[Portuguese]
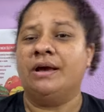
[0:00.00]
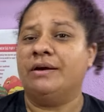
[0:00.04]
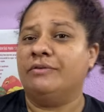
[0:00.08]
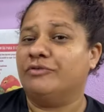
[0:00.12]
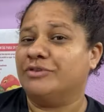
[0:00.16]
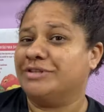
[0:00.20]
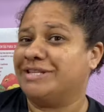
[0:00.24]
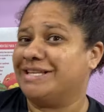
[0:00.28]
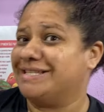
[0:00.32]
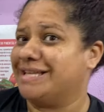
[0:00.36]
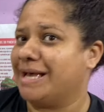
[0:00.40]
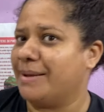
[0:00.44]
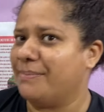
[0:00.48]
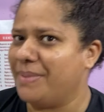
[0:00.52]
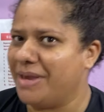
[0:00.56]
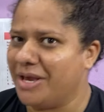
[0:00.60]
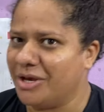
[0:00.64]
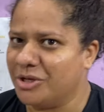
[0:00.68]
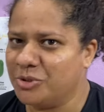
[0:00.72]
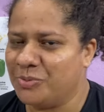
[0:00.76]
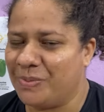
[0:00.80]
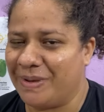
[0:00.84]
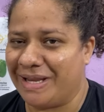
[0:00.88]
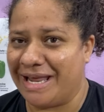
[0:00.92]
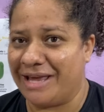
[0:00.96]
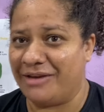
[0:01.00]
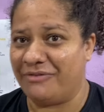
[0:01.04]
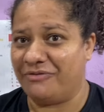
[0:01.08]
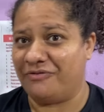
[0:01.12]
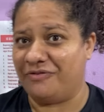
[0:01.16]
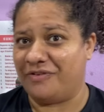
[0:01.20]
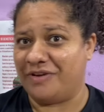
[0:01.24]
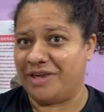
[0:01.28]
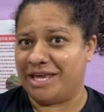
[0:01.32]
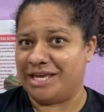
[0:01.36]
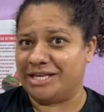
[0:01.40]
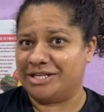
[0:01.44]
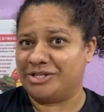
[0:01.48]
Você sabia os
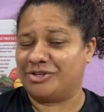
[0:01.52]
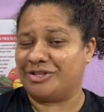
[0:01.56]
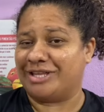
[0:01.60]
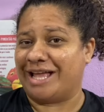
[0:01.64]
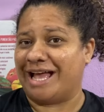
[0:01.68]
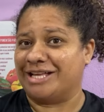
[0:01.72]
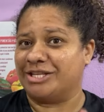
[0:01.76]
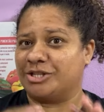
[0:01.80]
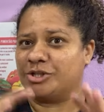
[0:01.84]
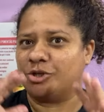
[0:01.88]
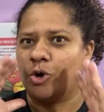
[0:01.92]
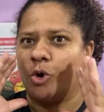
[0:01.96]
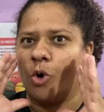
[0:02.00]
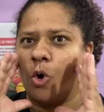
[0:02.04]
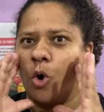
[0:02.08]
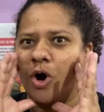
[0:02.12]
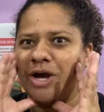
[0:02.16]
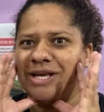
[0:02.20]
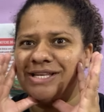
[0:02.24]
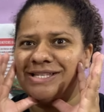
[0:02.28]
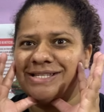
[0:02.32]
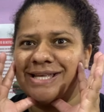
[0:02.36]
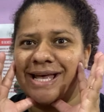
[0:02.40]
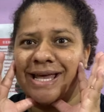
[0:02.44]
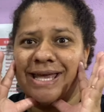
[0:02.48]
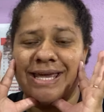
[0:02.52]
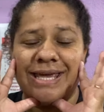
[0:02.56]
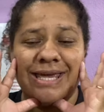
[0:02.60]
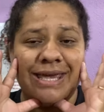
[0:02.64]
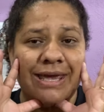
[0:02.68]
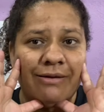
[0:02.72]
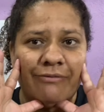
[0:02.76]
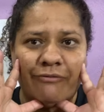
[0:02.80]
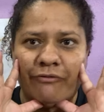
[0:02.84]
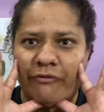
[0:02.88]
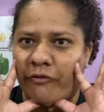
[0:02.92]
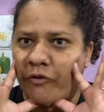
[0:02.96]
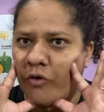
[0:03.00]
benefícios das coisas aí
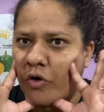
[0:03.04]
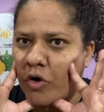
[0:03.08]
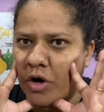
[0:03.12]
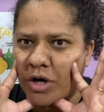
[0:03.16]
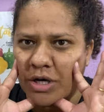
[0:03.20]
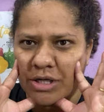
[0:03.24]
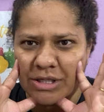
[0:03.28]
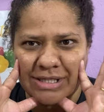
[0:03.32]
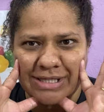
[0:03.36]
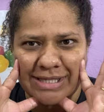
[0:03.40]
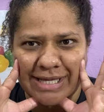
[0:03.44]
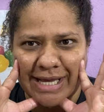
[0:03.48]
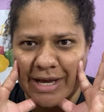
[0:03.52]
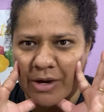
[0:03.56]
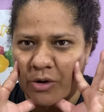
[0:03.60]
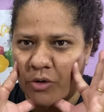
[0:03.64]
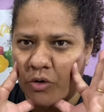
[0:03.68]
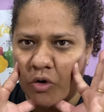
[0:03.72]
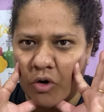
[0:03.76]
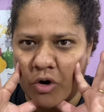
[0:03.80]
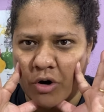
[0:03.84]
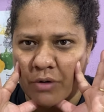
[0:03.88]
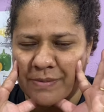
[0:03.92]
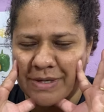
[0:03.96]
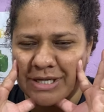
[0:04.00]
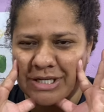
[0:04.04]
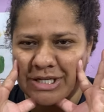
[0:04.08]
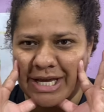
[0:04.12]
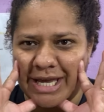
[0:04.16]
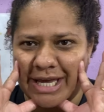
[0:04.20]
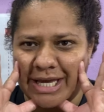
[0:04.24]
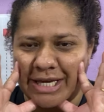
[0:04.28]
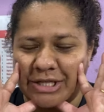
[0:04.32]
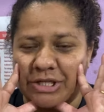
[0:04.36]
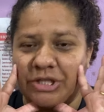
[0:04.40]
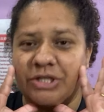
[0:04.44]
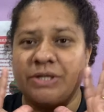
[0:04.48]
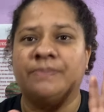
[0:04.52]
que você come,
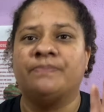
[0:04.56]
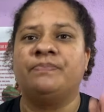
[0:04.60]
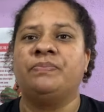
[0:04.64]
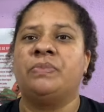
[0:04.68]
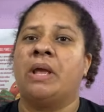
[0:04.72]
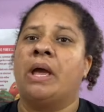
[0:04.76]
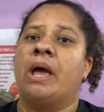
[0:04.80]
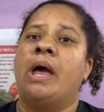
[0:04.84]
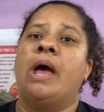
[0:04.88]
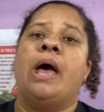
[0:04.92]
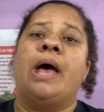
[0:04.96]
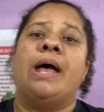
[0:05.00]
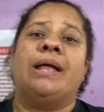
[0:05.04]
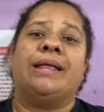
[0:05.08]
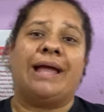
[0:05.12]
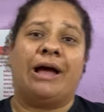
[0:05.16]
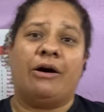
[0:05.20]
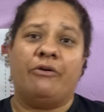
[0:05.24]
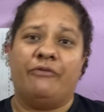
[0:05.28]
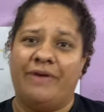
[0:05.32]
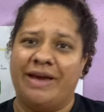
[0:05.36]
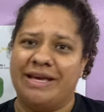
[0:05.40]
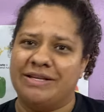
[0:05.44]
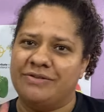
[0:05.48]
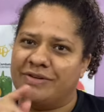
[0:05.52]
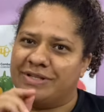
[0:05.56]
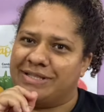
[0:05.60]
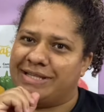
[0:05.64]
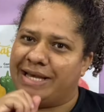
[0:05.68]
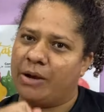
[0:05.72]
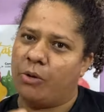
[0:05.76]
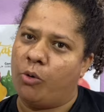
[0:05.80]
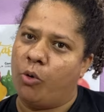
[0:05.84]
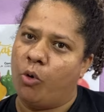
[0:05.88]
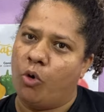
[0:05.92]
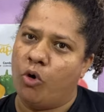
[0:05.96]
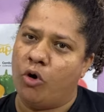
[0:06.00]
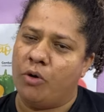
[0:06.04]
gente? Talvez você
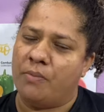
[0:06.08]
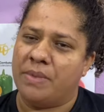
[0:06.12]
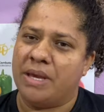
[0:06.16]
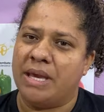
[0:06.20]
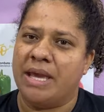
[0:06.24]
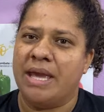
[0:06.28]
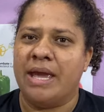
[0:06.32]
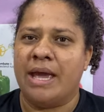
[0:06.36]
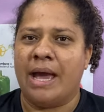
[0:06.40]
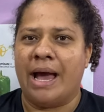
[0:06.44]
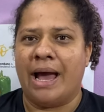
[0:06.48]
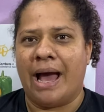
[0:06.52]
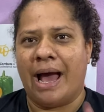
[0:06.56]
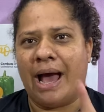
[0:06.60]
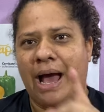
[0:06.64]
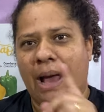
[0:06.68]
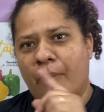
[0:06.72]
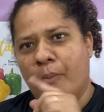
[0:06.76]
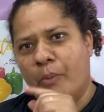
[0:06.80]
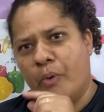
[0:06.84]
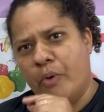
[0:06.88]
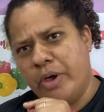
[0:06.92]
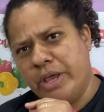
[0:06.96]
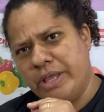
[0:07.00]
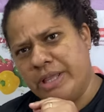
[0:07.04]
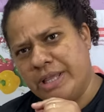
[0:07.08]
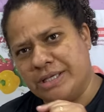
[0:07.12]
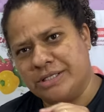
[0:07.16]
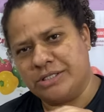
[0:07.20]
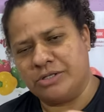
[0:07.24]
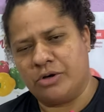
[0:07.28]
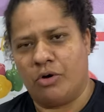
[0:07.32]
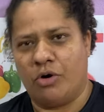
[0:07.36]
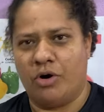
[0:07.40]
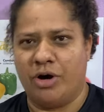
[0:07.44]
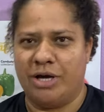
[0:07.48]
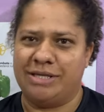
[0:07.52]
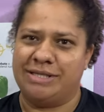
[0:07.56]
come muitas
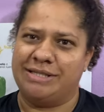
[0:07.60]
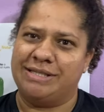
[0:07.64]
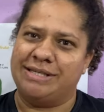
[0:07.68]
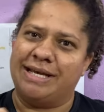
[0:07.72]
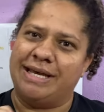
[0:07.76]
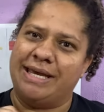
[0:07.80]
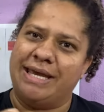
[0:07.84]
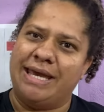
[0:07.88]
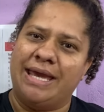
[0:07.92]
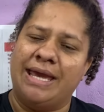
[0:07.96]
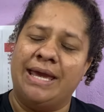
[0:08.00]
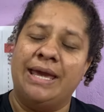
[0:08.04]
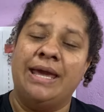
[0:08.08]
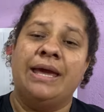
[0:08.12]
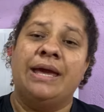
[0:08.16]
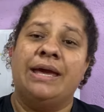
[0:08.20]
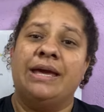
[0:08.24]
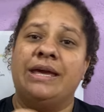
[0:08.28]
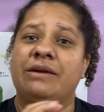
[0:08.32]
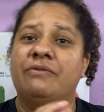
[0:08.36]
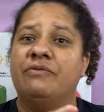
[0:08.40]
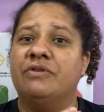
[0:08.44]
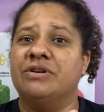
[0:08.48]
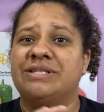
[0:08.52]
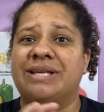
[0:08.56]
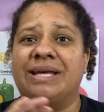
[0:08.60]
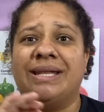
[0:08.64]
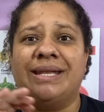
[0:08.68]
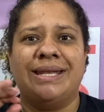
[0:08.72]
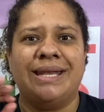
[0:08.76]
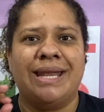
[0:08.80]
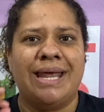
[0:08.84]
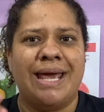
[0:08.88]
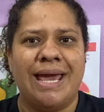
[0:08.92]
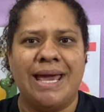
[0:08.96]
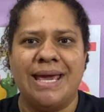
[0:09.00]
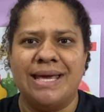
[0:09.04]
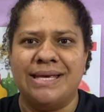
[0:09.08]
coisas aí e você
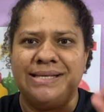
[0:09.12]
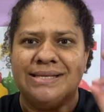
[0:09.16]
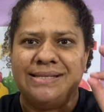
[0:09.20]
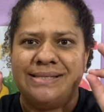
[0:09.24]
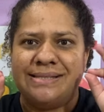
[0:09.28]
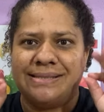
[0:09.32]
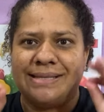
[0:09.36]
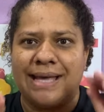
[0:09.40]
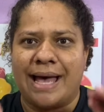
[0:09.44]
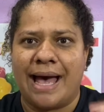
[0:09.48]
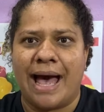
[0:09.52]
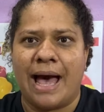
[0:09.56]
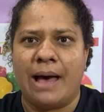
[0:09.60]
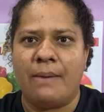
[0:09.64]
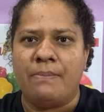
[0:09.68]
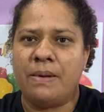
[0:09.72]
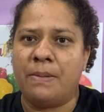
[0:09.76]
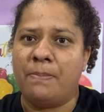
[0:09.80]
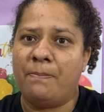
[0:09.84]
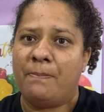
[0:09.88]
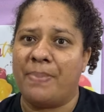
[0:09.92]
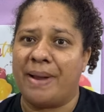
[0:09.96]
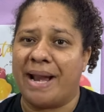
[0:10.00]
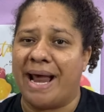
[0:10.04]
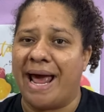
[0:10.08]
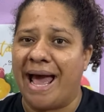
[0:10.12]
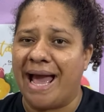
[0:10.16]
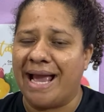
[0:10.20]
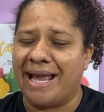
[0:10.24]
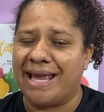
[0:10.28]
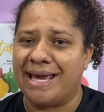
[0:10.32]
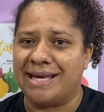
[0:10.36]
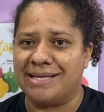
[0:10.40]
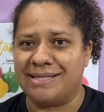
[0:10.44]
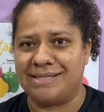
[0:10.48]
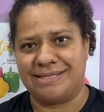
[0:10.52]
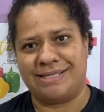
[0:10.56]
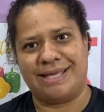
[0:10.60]
nem sabe para
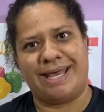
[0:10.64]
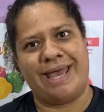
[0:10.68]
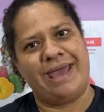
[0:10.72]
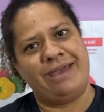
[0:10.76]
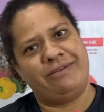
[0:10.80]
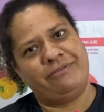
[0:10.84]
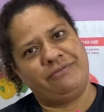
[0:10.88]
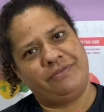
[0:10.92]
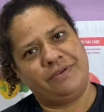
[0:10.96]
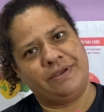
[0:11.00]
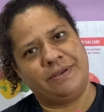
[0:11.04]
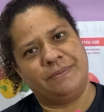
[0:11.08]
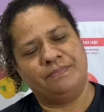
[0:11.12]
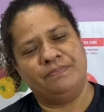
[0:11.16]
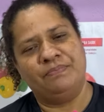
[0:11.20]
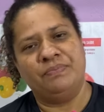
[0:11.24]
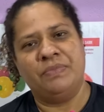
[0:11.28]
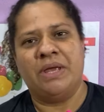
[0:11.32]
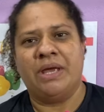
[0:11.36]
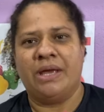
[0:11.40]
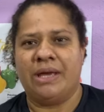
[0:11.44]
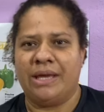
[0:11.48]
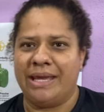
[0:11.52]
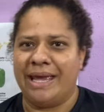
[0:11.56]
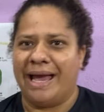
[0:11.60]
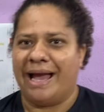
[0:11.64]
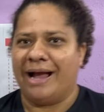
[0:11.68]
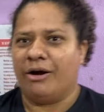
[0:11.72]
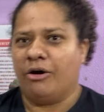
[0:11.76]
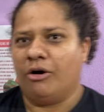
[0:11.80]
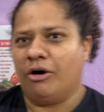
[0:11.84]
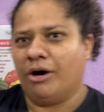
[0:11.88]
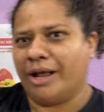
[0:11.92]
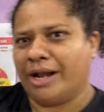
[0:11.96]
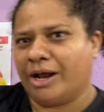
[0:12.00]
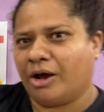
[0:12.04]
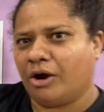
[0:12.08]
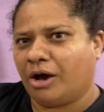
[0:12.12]
que serve. E
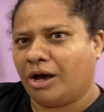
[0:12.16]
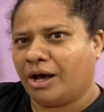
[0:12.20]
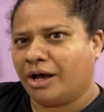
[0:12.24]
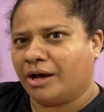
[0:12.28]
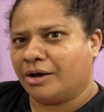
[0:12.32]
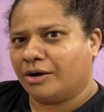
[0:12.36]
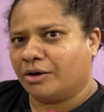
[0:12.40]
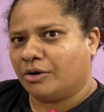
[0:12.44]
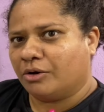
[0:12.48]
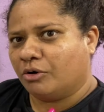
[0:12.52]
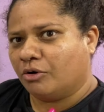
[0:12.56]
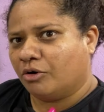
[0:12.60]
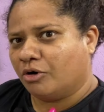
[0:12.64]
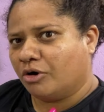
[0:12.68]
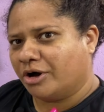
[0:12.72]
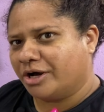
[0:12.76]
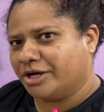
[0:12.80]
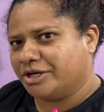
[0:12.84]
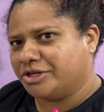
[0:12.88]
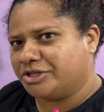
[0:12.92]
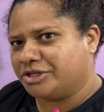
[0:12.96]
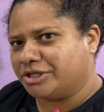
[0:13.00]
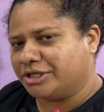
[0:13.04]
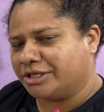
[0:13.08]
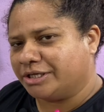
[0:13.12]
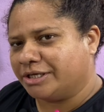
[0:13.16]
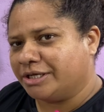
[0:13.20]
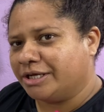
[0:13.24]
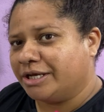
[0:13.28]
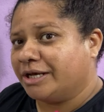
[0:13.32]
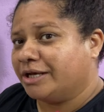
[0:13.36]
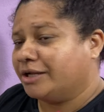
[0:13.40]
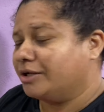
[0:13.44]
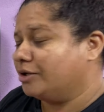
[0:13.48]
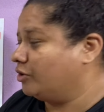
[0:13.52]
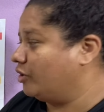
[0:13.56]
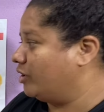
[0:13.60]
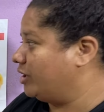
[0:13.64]
agora, ó, hoje
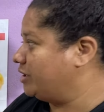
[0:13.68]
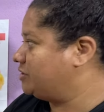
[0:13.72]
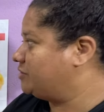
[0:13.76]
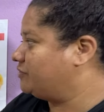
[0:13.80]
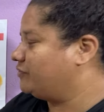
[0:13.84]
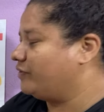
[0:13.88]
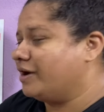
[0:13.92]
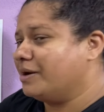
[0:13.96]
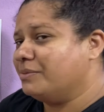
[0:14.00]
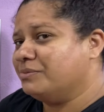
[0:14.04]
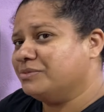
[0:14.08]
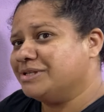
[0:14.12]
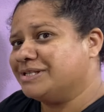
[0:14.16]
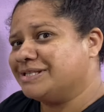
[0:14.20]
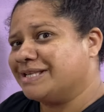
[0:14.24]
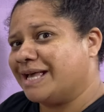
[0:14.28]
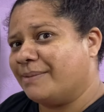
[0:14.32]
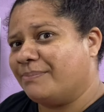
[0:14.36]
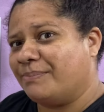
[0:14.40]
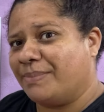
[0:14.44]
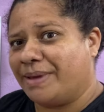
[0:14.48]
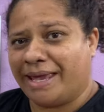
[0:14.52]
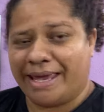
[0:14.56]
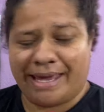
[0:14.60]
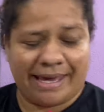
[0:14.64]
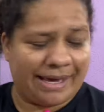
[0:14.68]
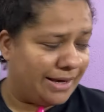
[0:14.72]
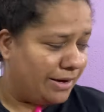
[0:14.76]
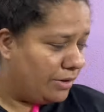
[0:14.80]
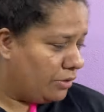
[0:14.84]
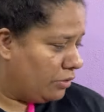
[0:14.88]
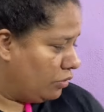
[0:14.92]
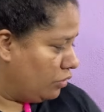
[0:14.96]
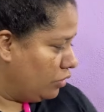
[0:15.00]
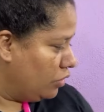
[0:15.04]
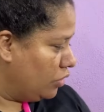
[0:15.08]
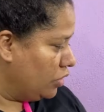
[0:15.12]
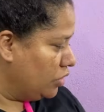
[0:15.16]
nós vamos saber
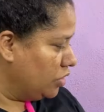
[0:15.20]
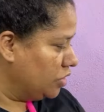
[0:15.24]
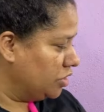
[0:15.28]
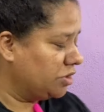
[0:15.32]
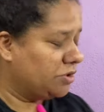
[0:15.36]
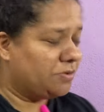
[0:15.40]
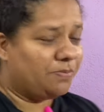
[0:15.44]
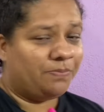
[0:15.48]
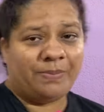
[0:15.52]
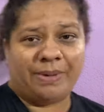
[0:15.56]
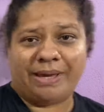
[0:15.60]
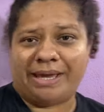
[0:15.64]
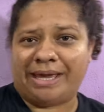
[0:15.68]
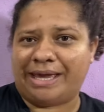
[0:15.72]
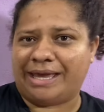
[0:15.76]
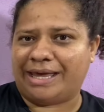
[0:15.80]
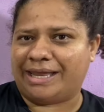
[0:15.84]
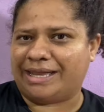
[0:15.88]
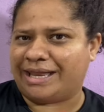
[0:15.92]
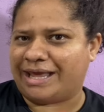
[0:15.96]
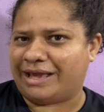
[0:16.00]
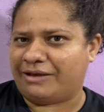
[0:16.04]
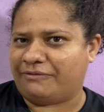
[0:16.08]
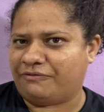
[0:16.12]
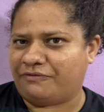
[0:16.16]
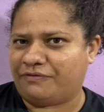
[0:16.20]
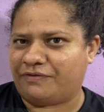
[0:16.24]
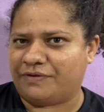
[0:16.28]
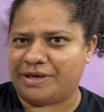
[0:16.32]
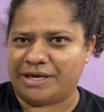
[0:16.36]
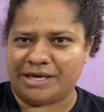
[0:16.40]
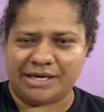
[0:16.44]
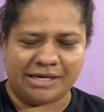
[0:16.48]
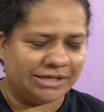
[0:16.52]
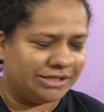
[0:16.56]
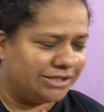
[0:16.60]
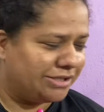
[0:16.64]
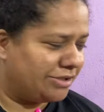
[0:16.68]
os
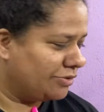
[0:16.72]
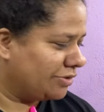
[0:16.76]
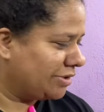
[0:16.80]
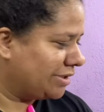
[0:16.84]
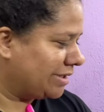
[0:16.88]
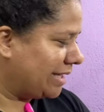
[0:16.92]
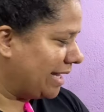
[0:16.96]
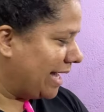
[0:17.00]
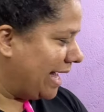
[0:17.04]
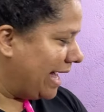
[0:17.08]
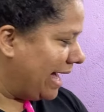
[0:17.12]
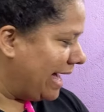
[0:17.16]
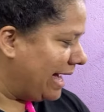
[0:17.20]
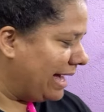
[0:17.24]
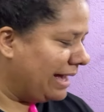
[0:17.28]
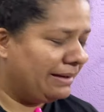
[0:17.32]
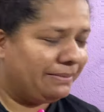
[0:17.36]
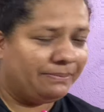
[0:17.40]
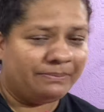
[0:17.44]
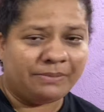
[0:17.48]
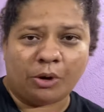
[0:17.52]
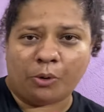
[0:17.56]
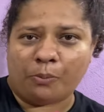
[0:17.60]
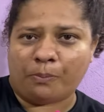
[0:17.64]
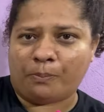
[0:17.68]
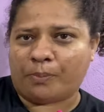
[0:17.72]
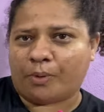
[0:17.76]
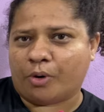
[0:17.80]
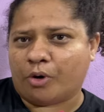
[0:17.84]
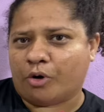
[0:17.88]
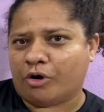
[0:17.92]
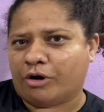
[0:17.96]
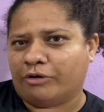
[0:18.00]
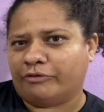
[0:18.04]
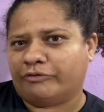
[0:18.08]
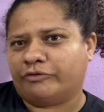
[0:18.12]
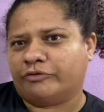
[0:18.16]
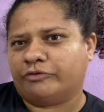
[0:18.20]
benefícios, tá, meu
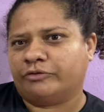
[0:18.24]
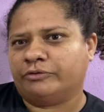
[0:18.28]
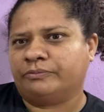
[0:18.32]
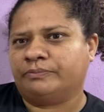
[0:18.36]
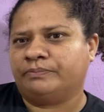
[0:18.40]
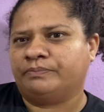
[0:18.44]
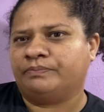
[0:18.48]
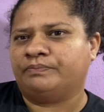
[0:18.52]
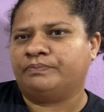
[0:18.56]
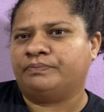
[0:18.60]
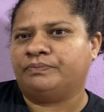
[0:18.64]
povo?